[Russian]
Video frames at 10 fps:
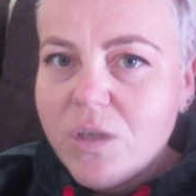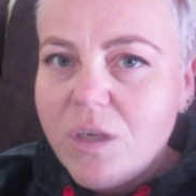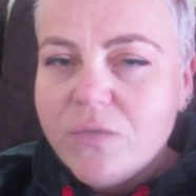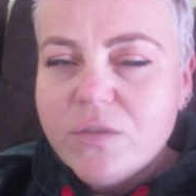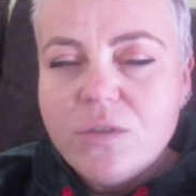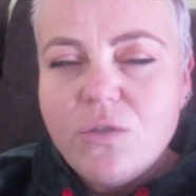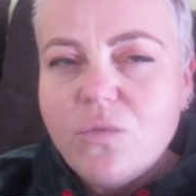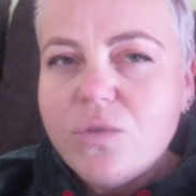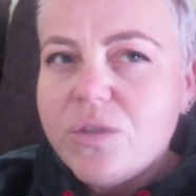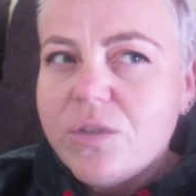королевскую
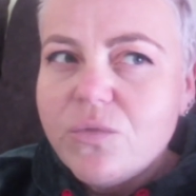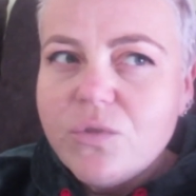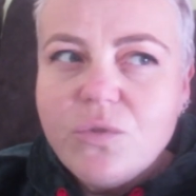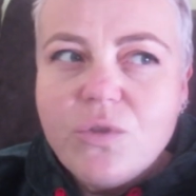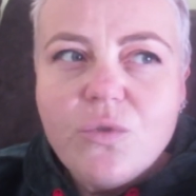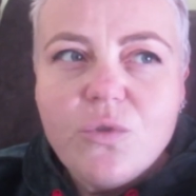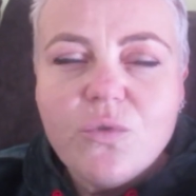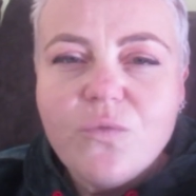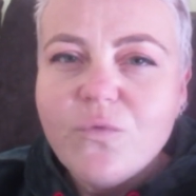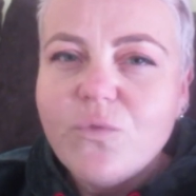тоже, она тоже
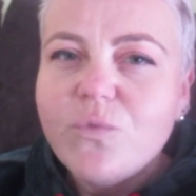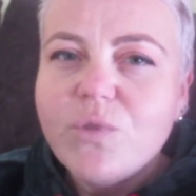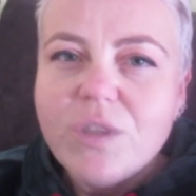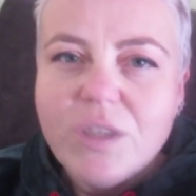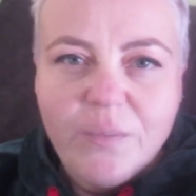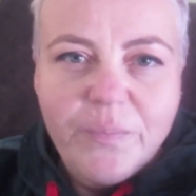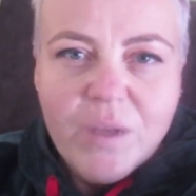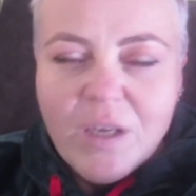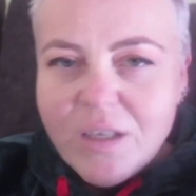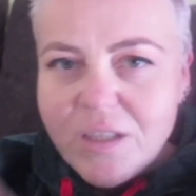очень-очень вкусная.
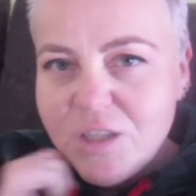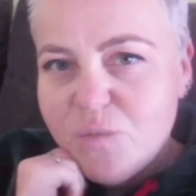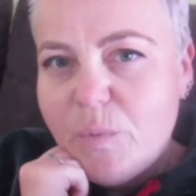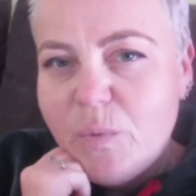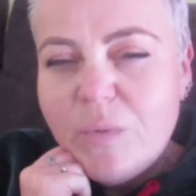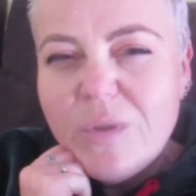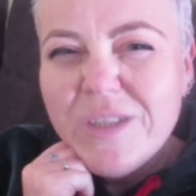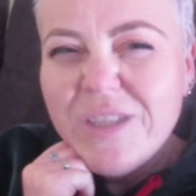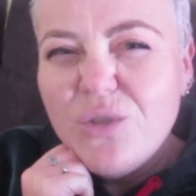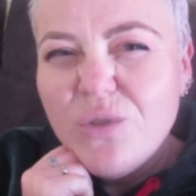Я сейчас попробовала,
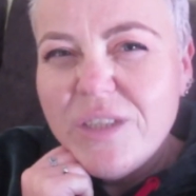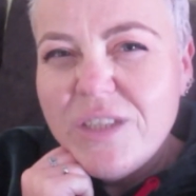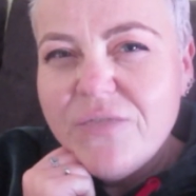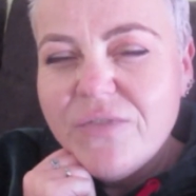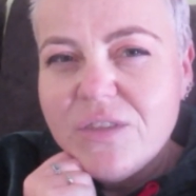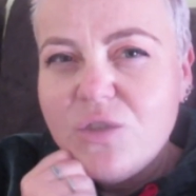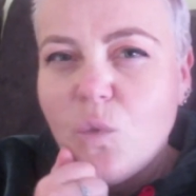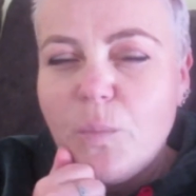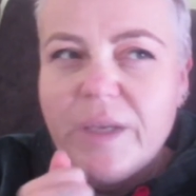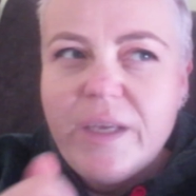она еще горячо
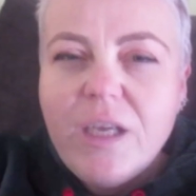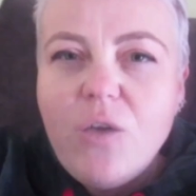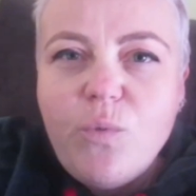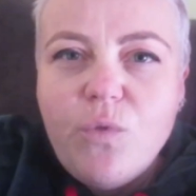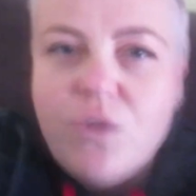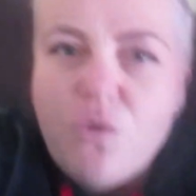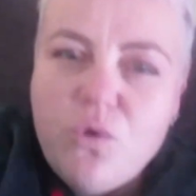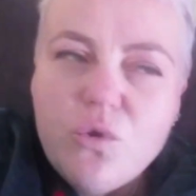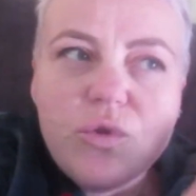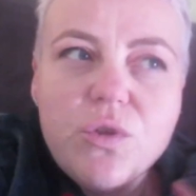теплая. Я люблю
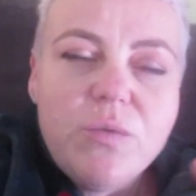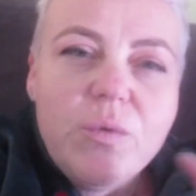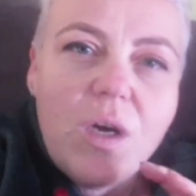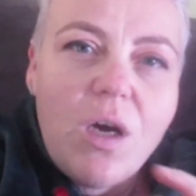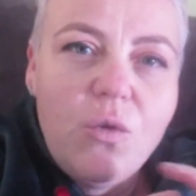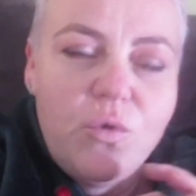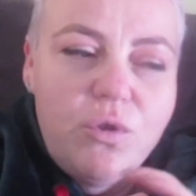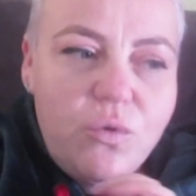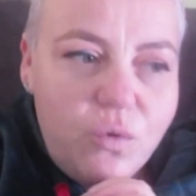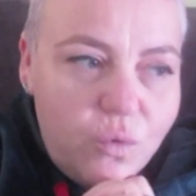ватрушку
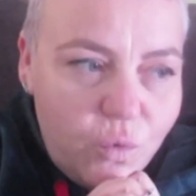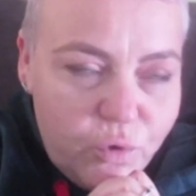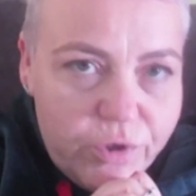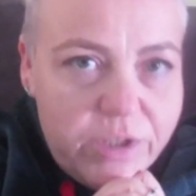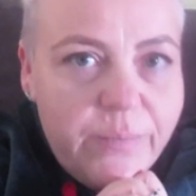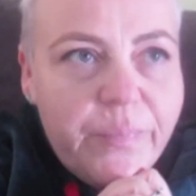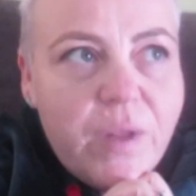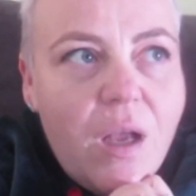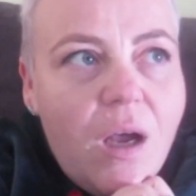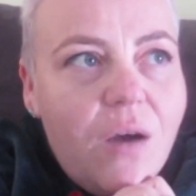холодную кушать.
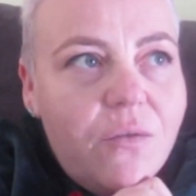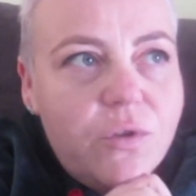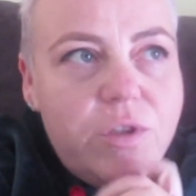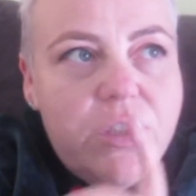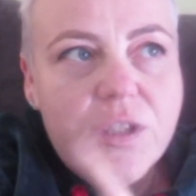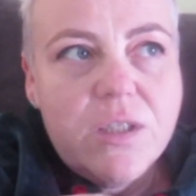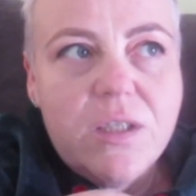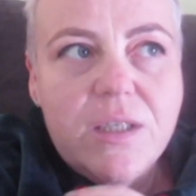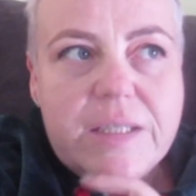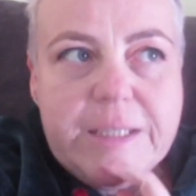Вот, сейчас
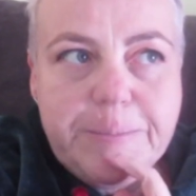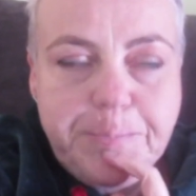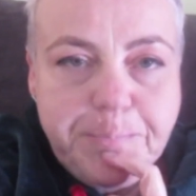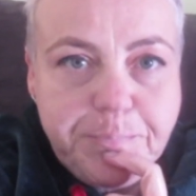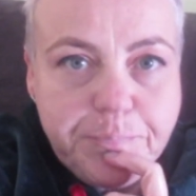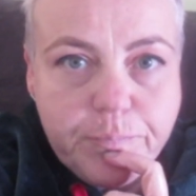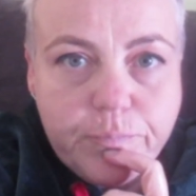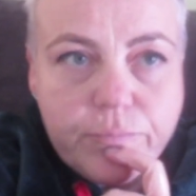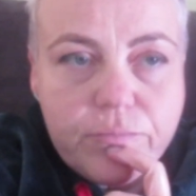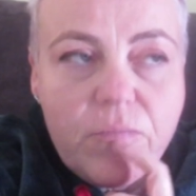как раз
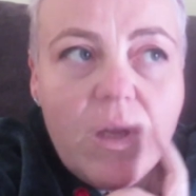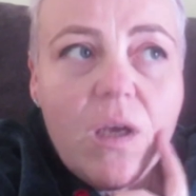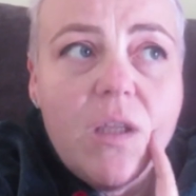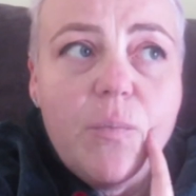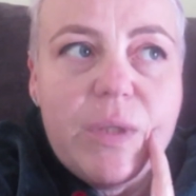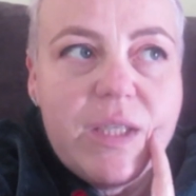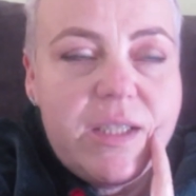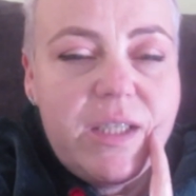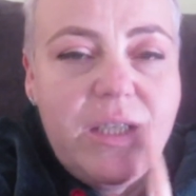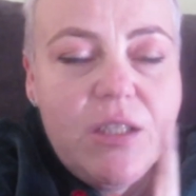она
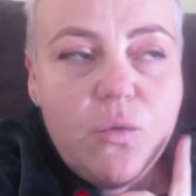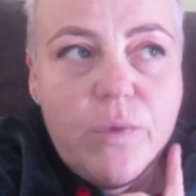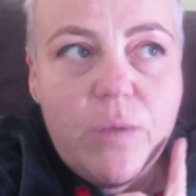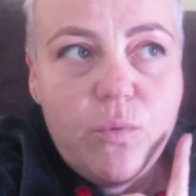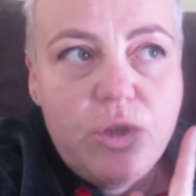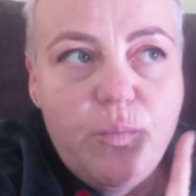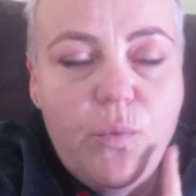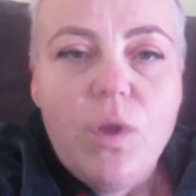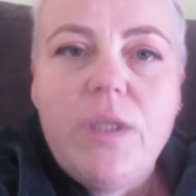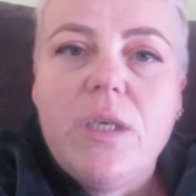подостынет, у меня будет
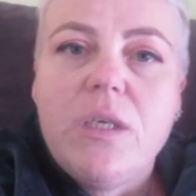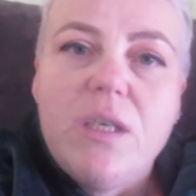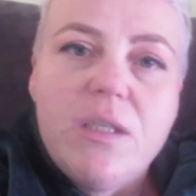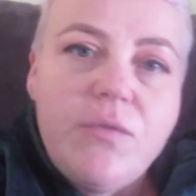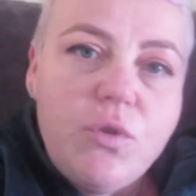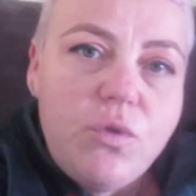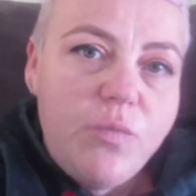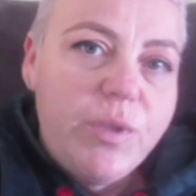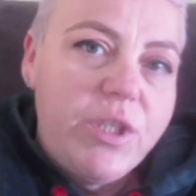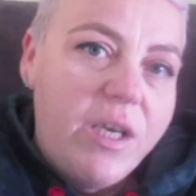полдник, я наведу
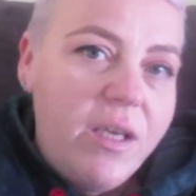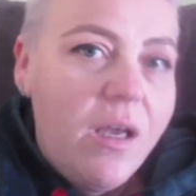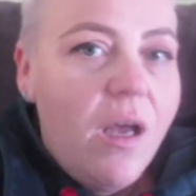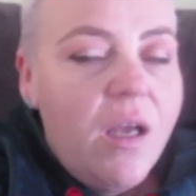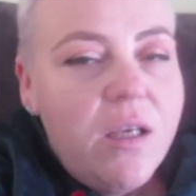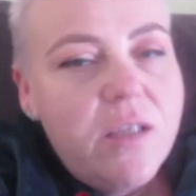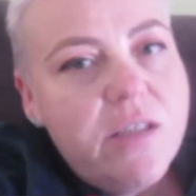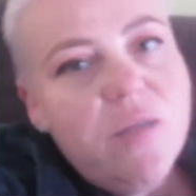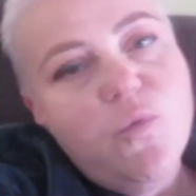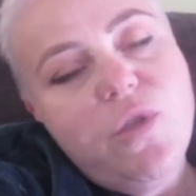себе чай и
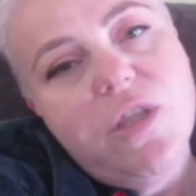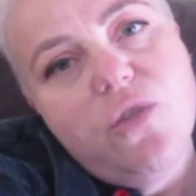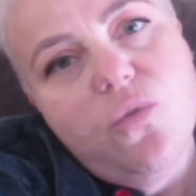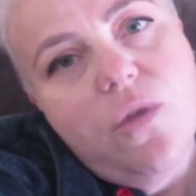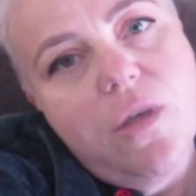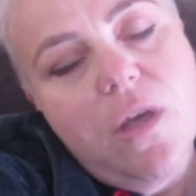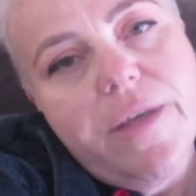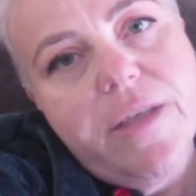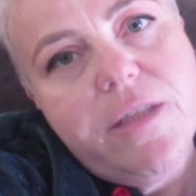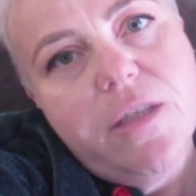сниму тикток,
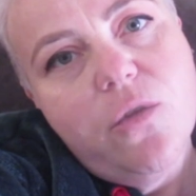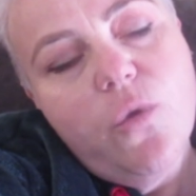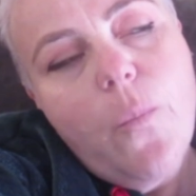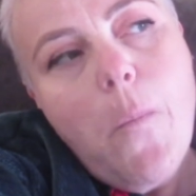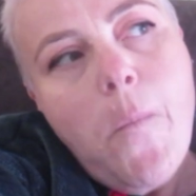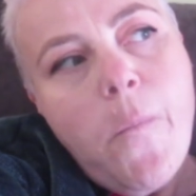как я делаю